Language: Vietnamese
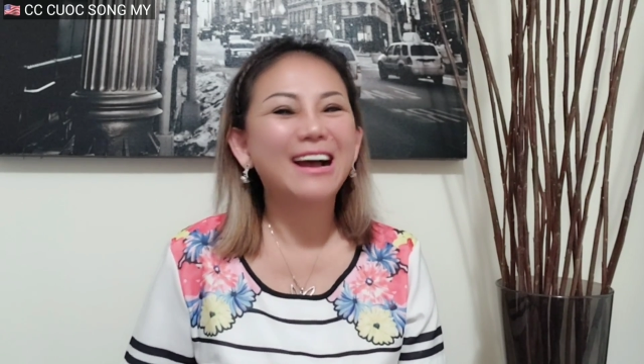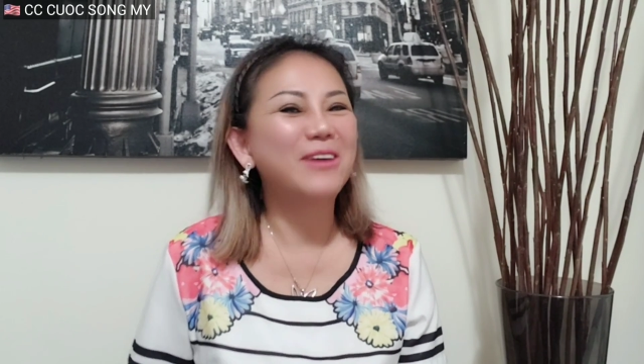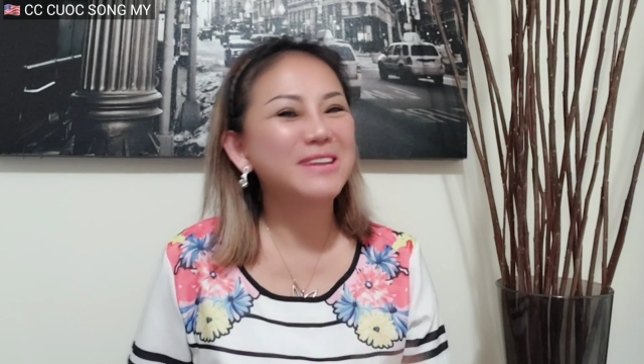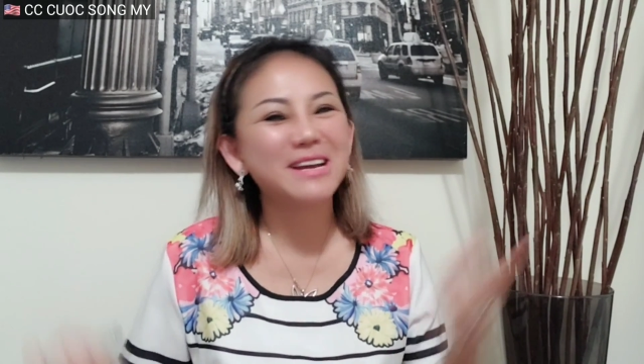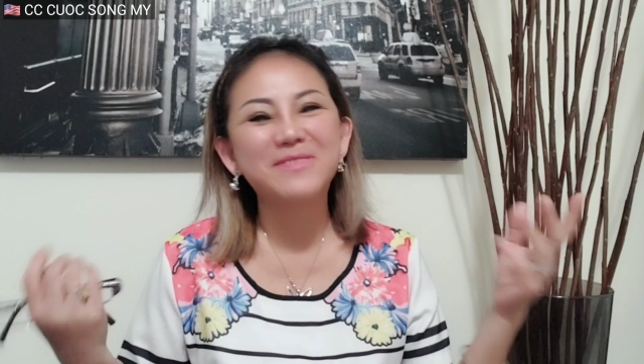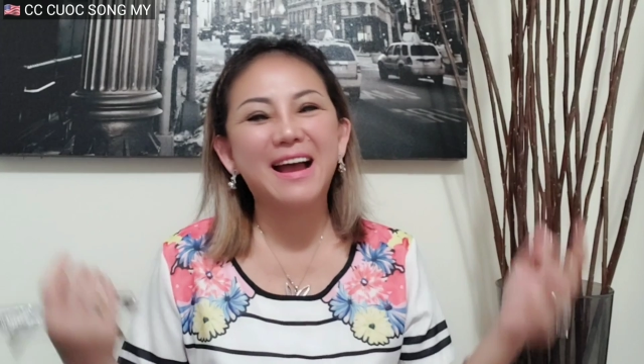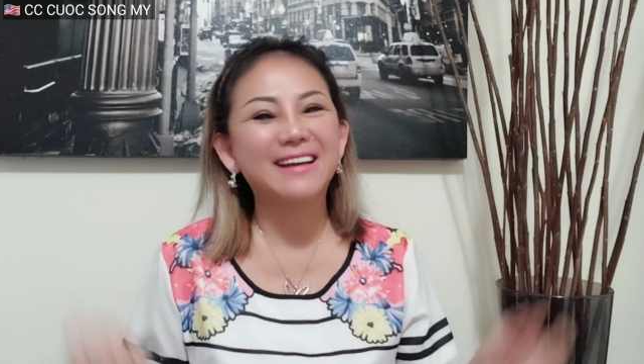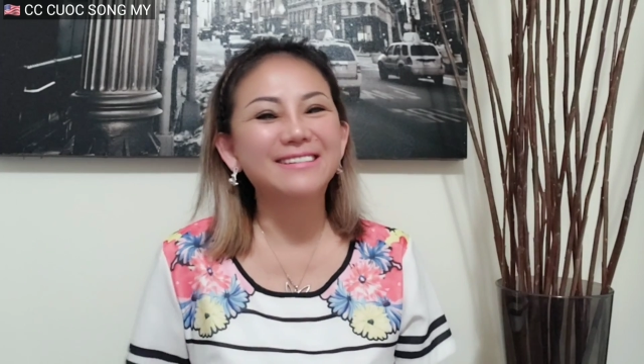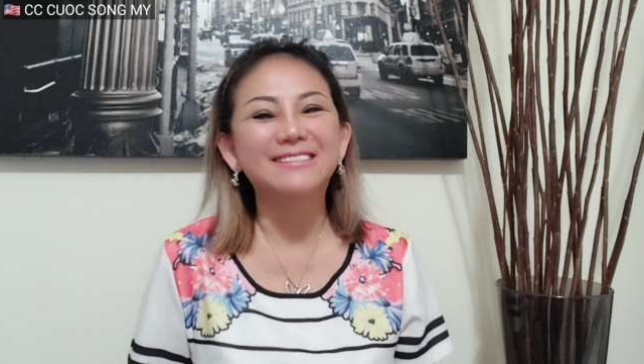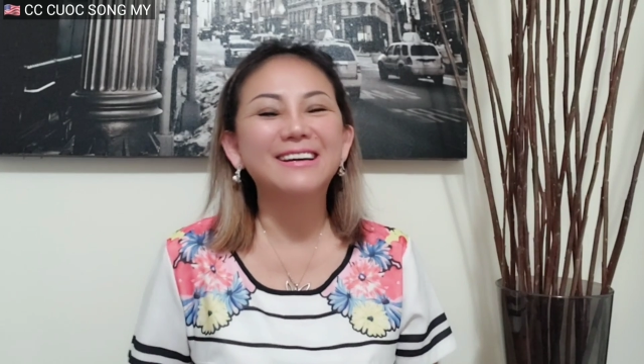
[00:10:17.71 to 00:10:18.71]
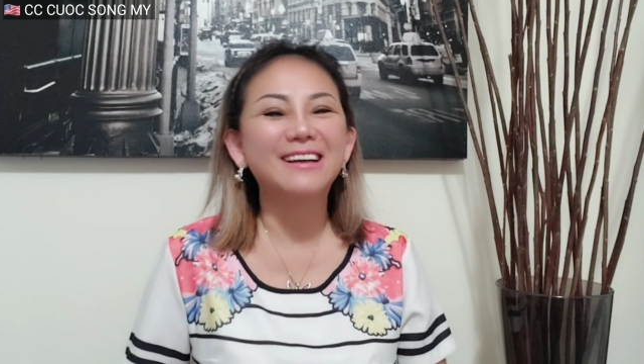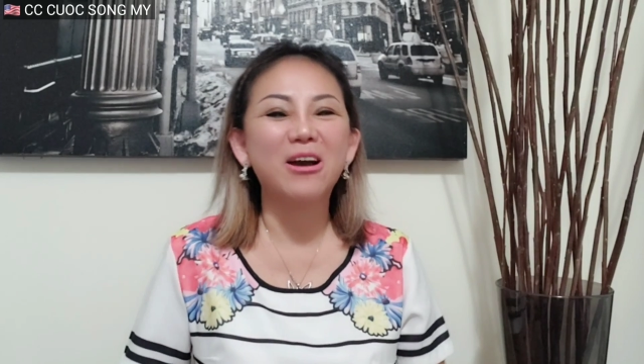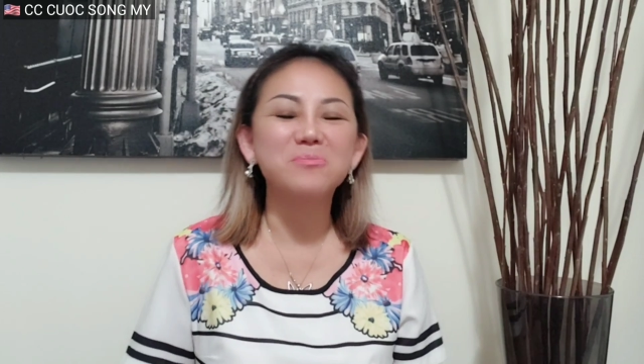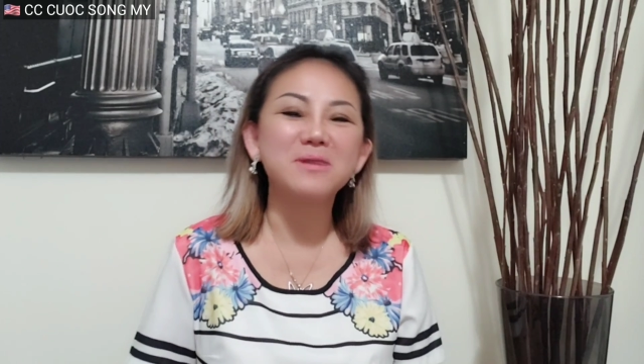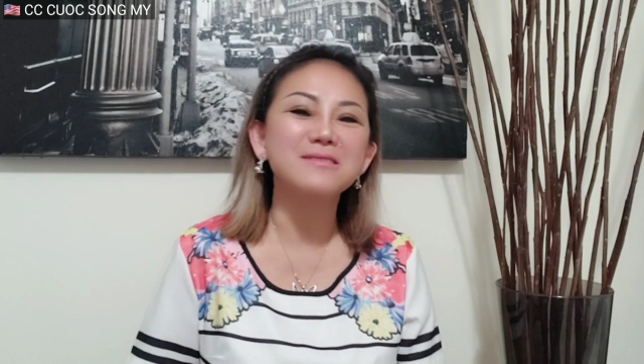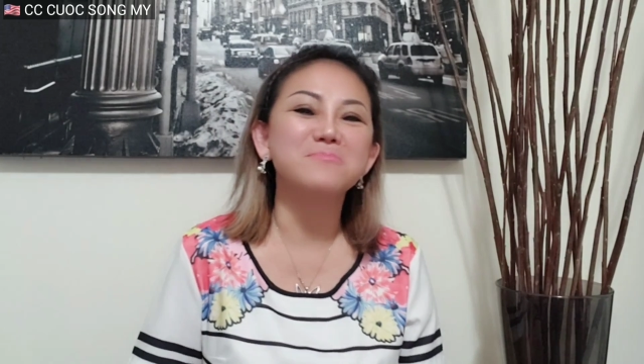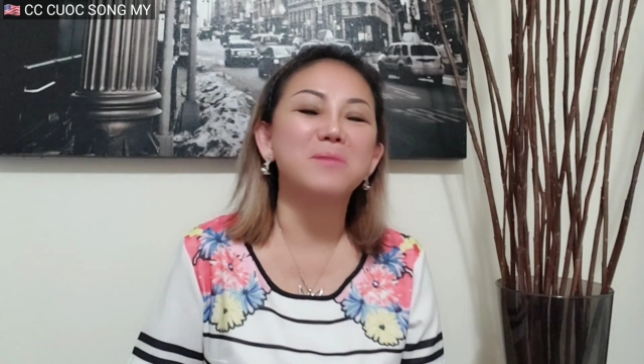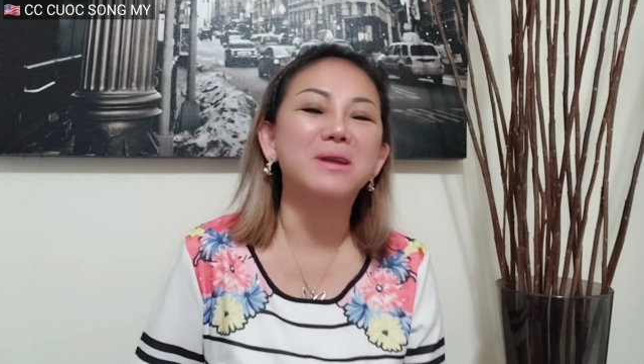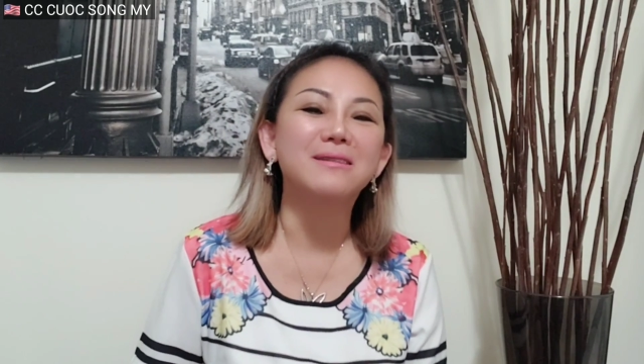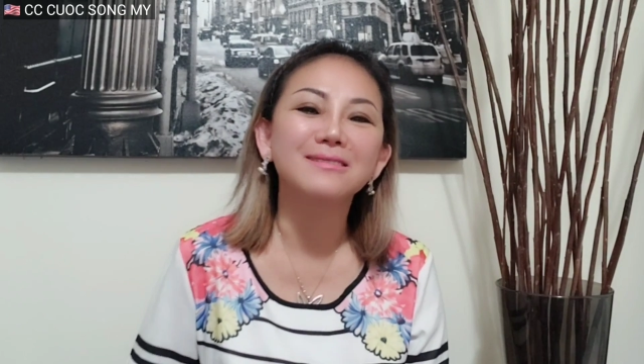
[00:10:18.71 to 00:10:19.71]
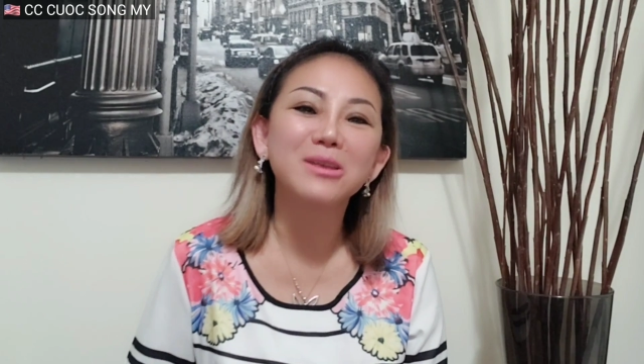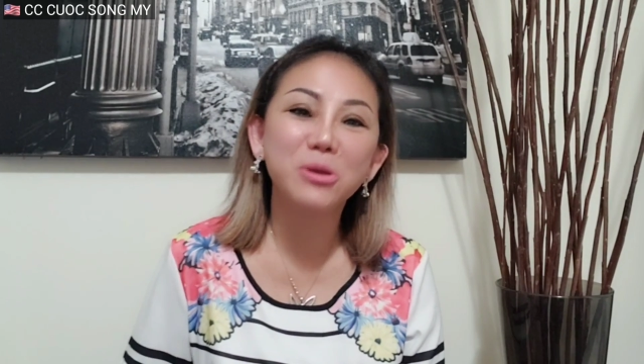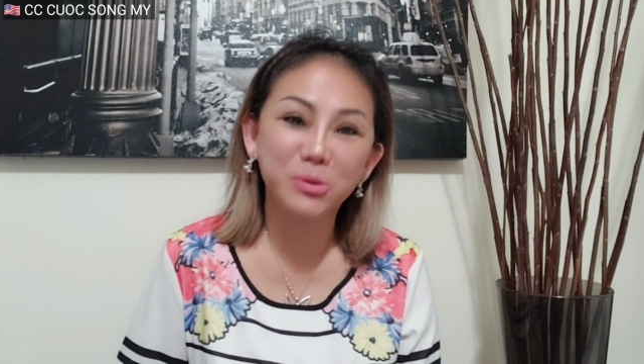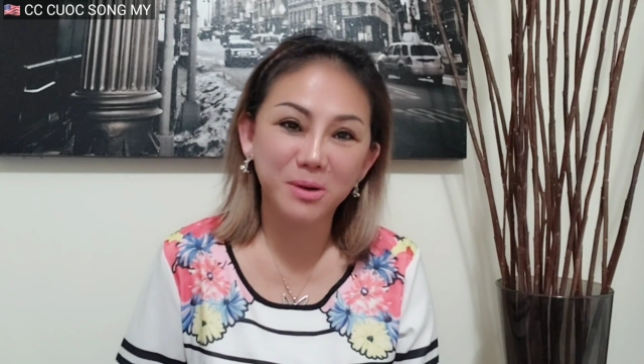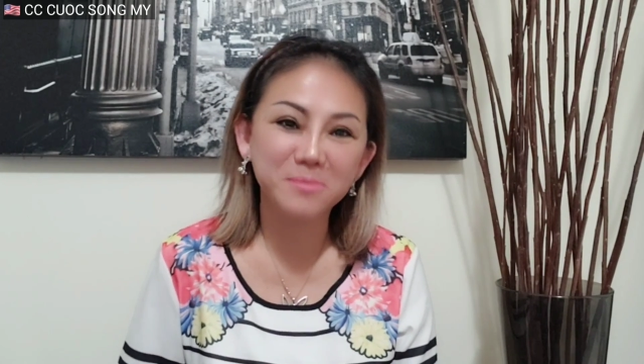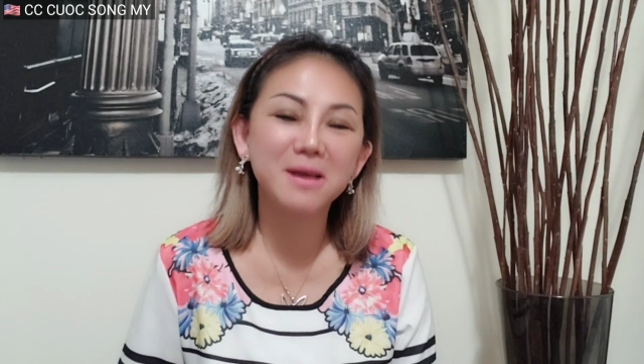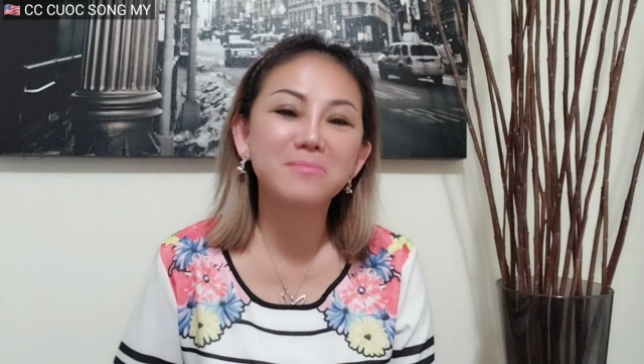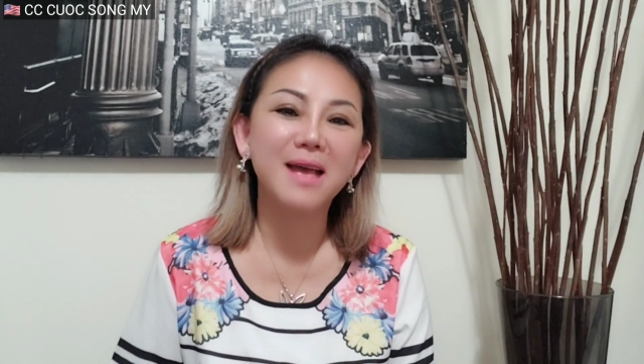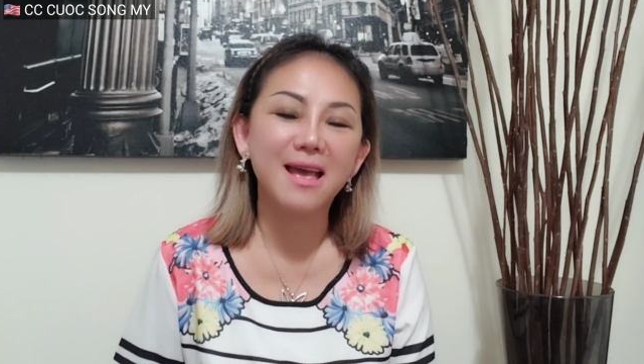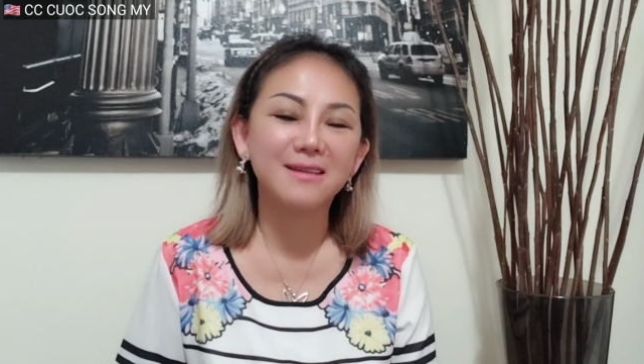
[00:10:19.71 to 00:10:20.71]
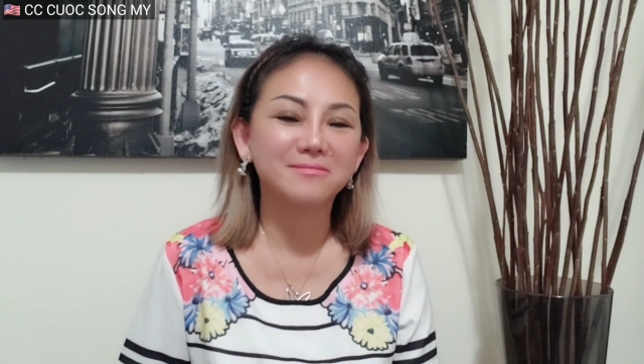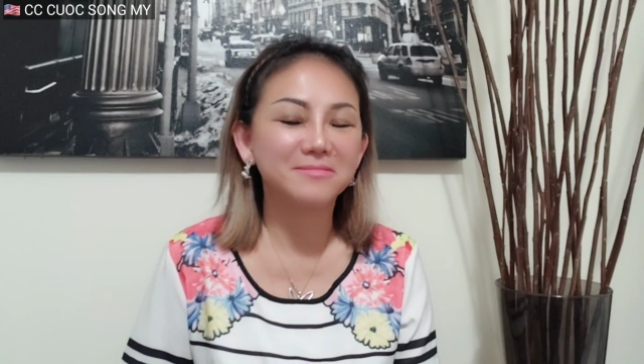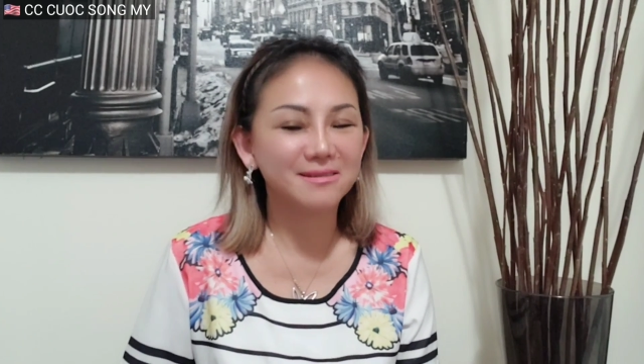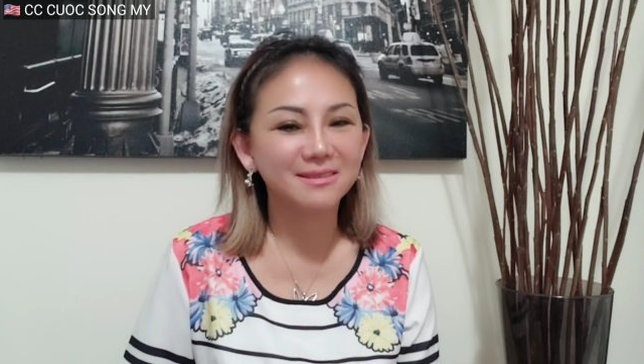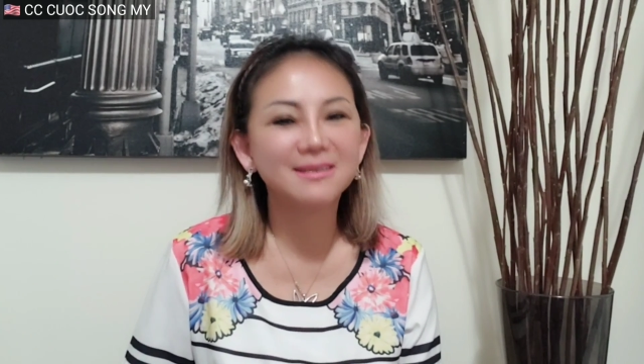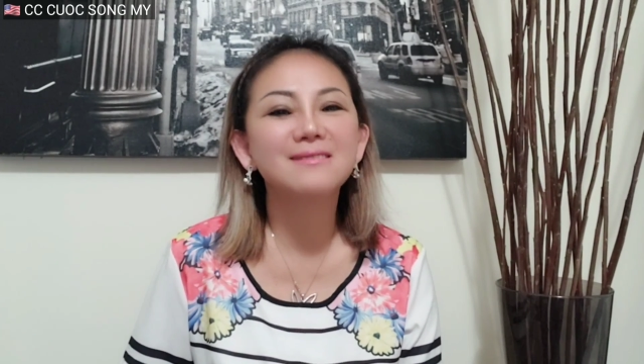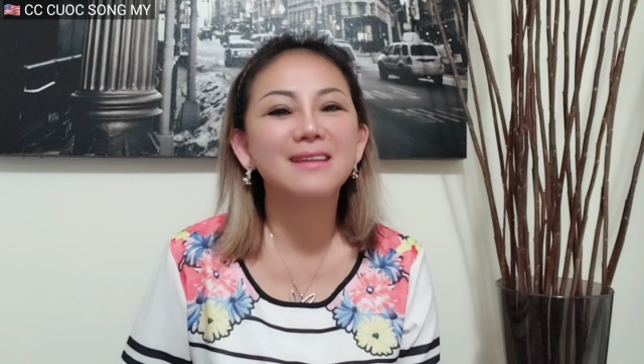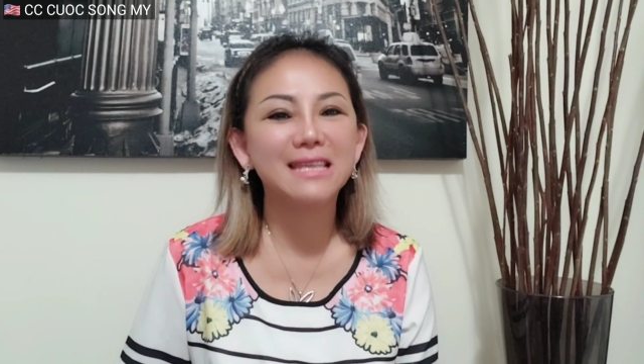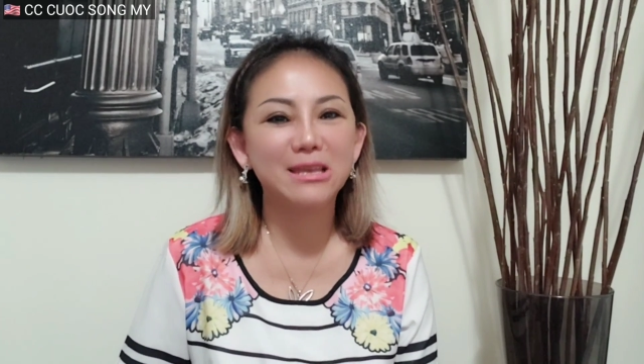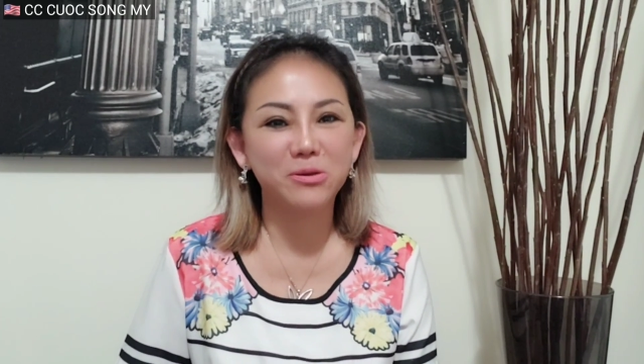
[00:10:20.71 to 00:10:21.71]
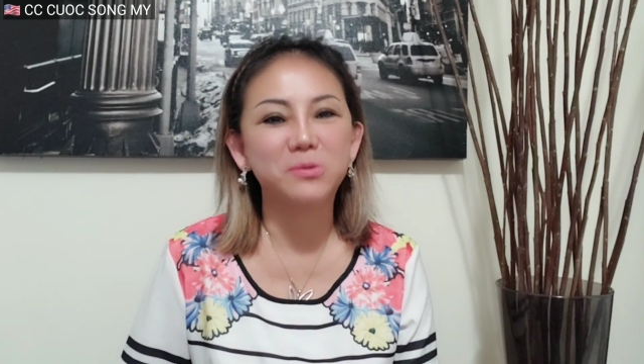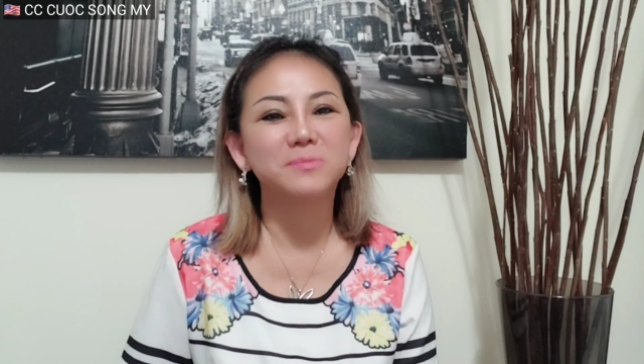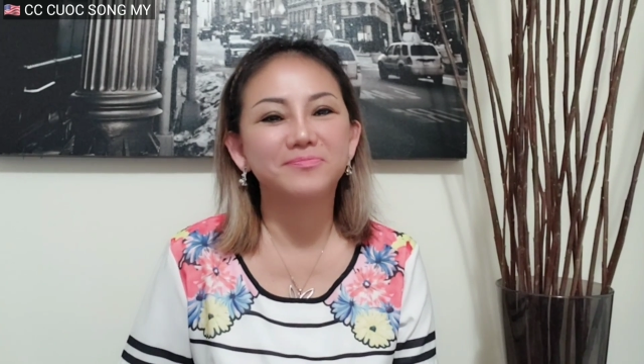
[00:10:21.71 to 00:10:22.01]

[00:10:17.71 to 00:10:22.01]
Không biết các bạn có được hay không nhưng mà mình được nhiều lắm các bạn, mình rất là nhiều.